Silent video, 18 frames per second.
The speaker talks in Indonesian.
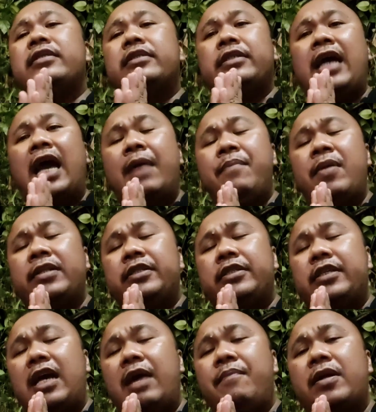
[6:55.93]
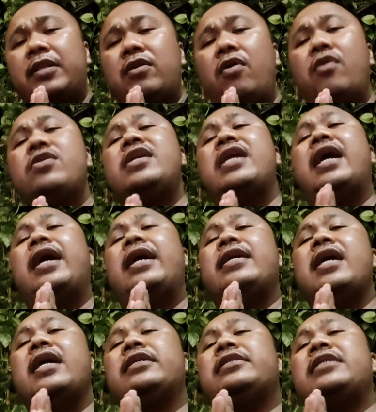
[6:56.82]
sahabat-sahabat
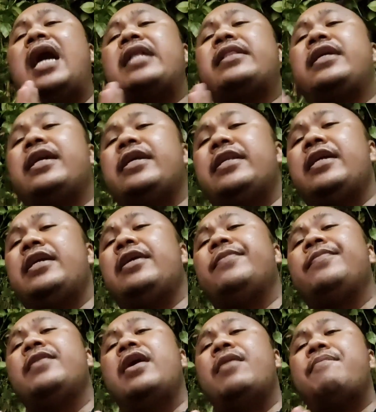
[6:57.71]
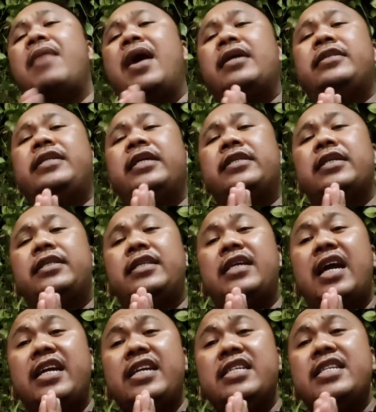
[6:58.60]
Honda yang saat ini masih
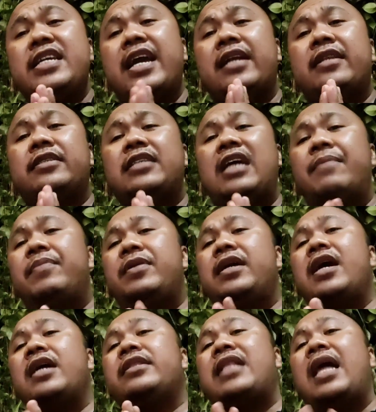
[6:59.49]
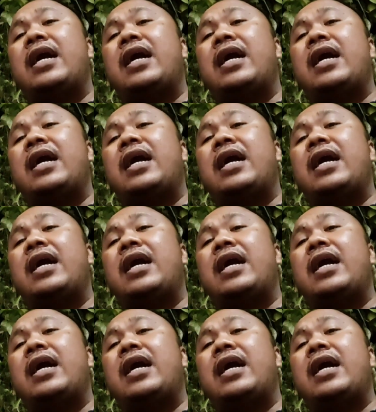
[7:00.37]
setia inden sampai dengan